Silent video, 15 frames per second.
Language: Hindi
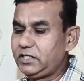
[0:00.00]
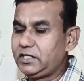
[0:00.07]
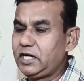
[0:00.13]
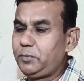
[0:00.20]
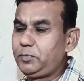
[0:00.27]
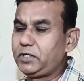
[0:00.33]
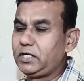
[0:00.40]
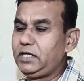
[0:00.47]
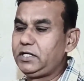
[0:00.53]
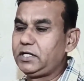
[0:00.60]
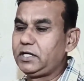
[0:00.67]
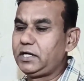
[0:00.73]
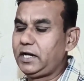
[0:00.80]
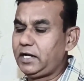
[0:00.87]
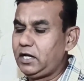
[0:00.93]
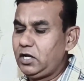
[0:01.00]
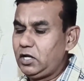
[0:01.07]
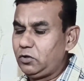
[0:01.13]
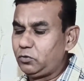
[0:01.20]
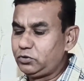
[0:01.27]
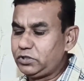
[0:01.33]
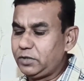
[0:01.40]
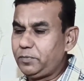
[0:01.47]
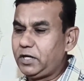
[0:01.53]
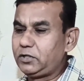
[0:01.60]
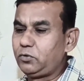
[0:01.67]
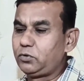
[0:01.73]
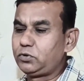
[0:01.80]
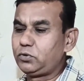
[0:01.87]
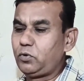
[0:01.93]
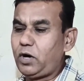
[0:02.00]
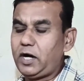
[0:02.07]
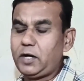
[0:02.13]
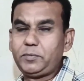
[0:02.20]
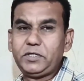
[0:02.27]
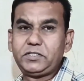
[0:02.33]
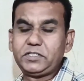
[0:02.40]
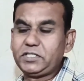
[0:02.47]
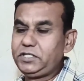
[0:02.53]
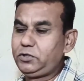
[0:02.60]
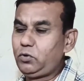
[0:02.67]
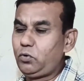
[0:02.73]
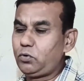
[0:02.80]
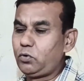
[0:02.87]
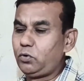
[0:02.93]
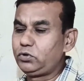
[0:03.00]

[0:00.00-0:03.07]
इंस्टाग्राम पर क्लिक करना है उसके बाद दोस्तों आपने स्क्रीन लॉक